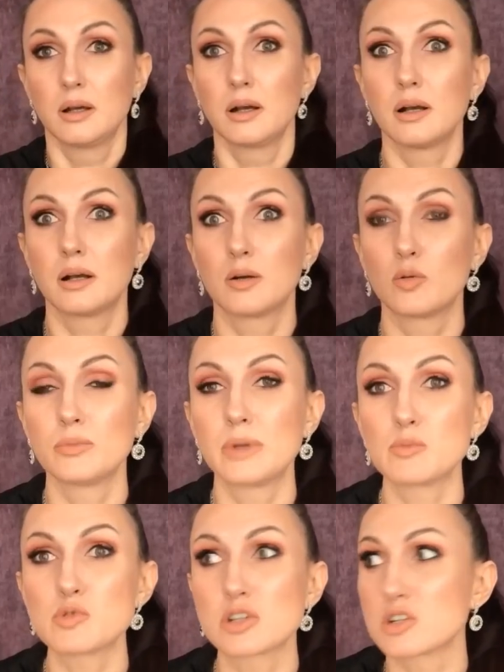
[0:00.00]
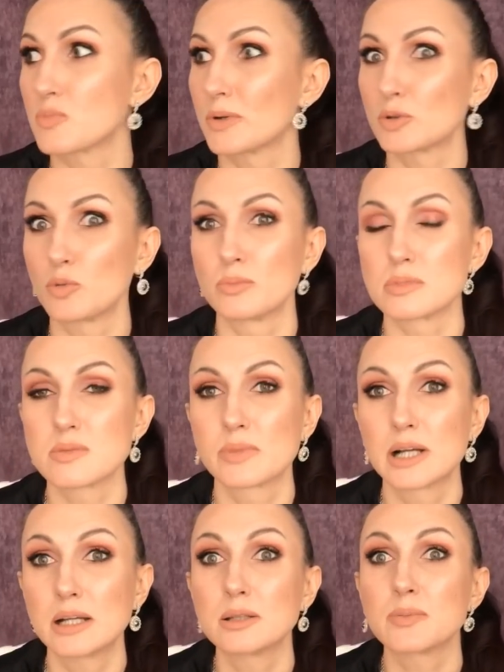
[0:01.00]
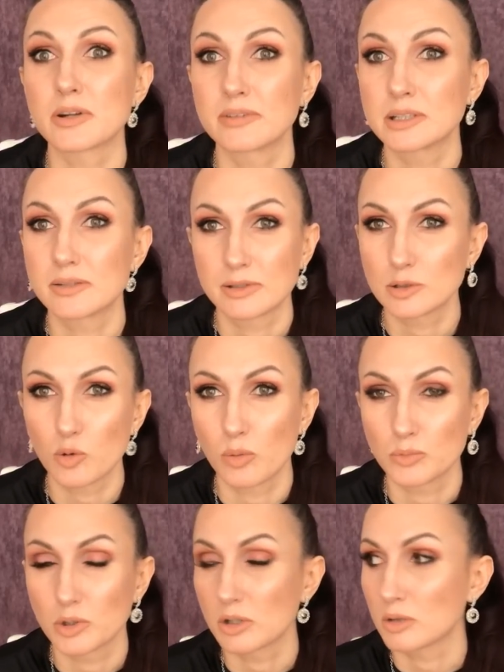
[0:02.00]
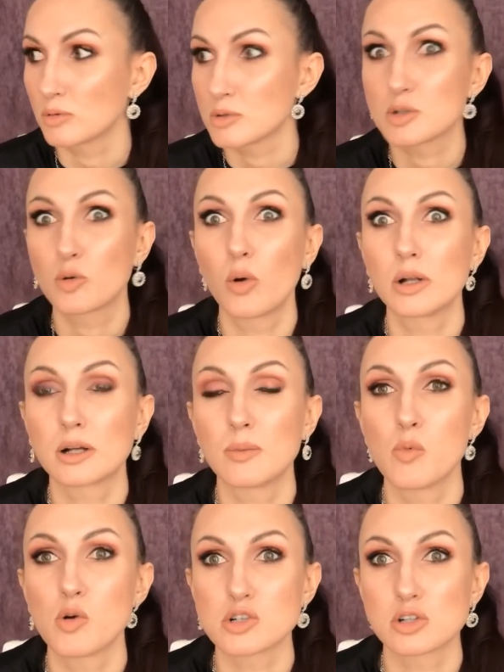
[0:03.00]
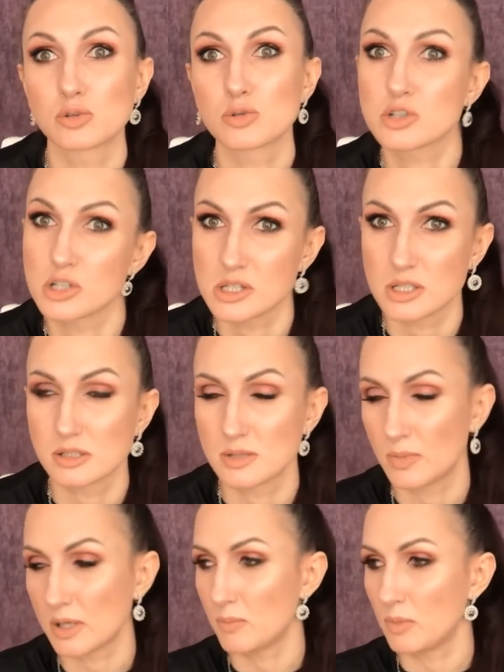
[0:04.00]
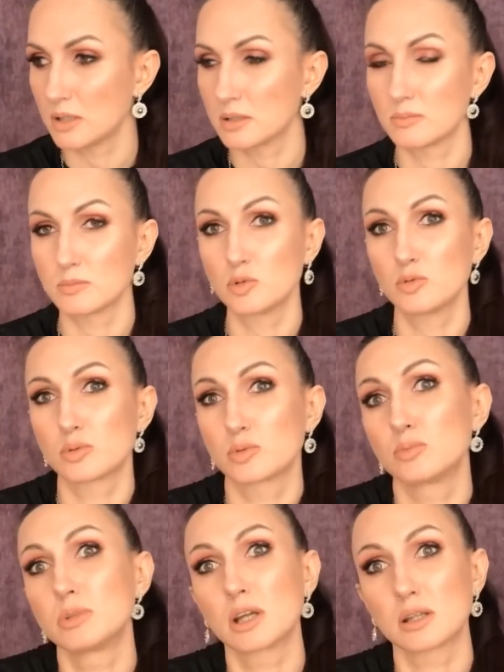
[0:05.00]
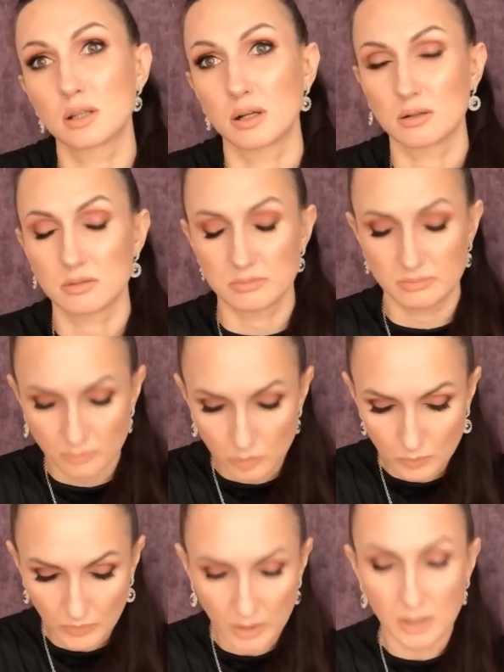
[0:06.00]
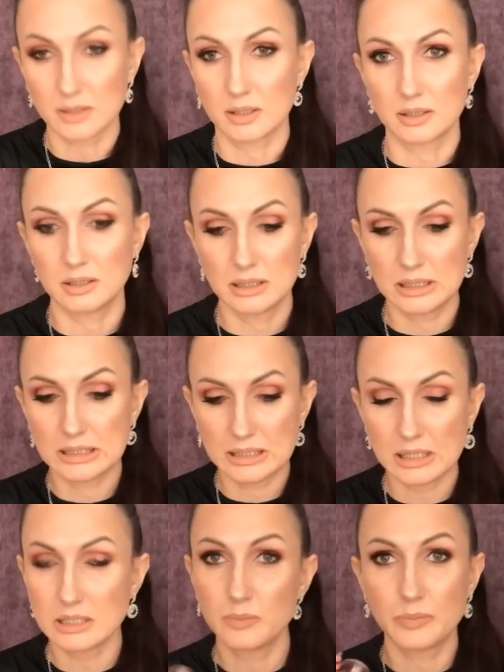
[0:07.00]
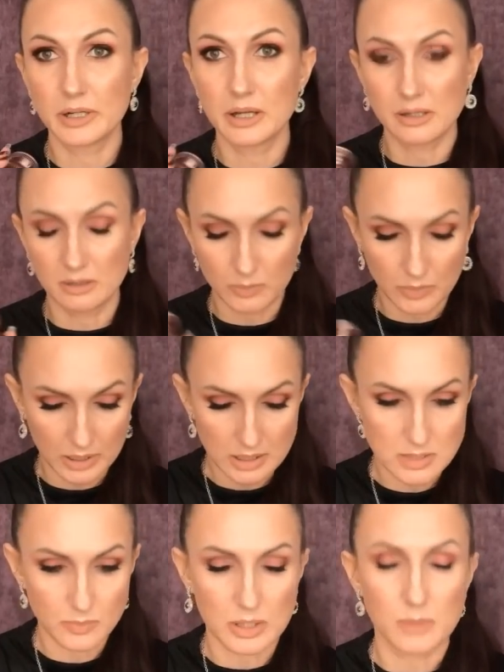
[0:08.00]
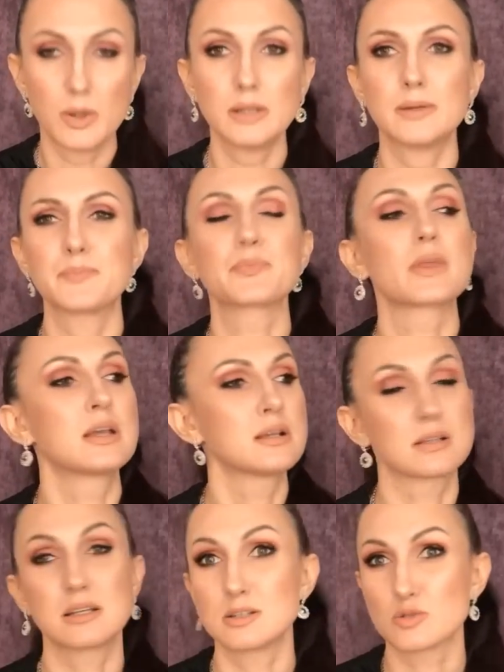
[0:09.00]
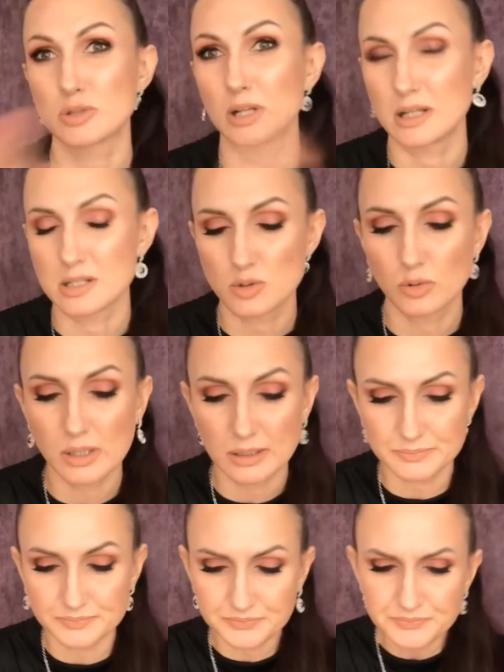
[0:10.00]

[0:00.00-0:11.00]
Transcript: «А, у меня муж даже потом забегает и проветривает комнату. Говорит, «Ну, сколько можно душиться этим ароматом? Ну, вот у меня так. Вот пока так. И я не перегорела пока этим ароматом. Знаете, еще такая история.